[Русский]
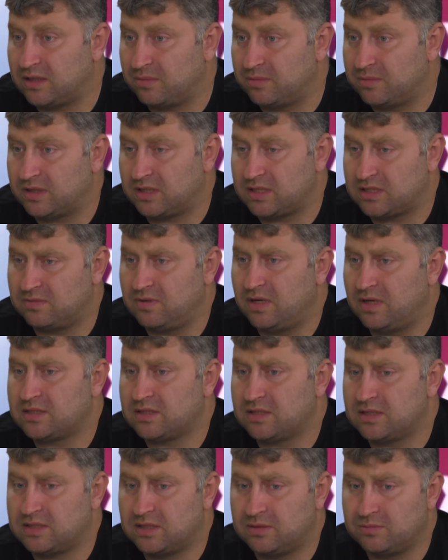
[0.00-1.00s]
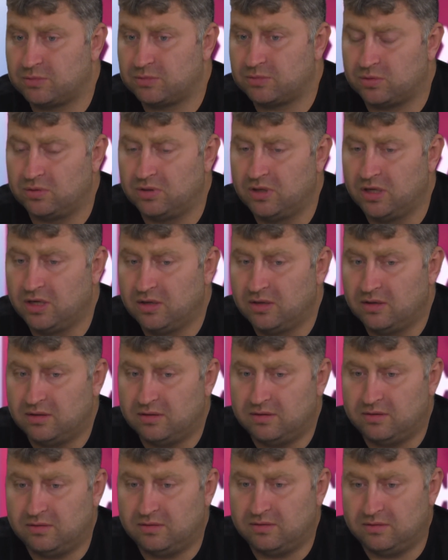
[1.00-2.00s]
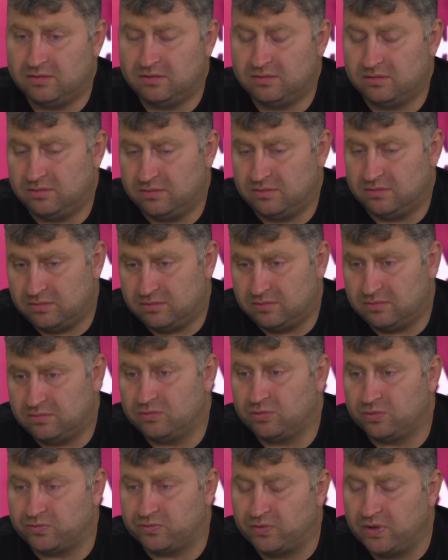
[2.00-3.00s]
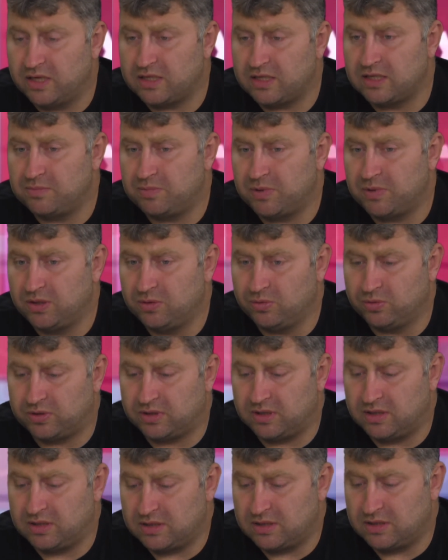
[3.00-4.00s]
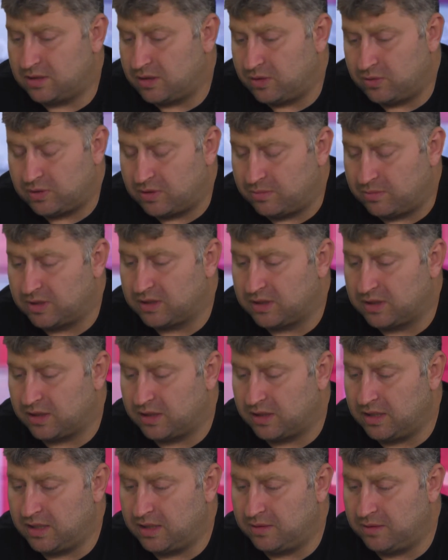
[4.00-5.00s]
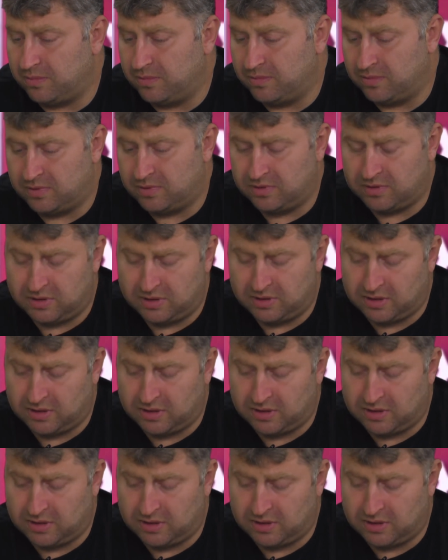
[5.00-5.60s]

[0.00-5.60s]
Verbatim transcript: Там это связано с тем, что э, ну, вот в летний период, я не знаю, там НКРЕ, э,